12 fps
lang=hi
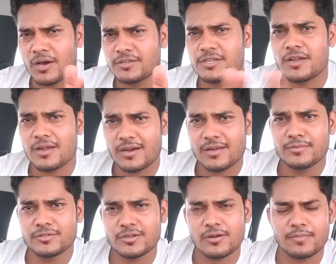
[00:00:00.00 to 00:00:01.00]
हर जगह कार
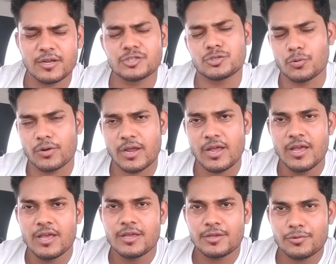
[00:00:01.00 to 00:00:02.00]
म्यूजिक अप का शोर है
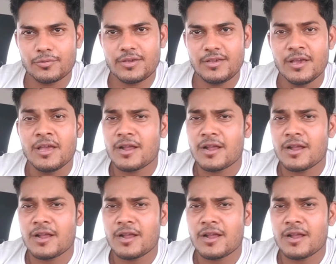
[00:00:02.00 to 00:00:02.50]
क्योंकि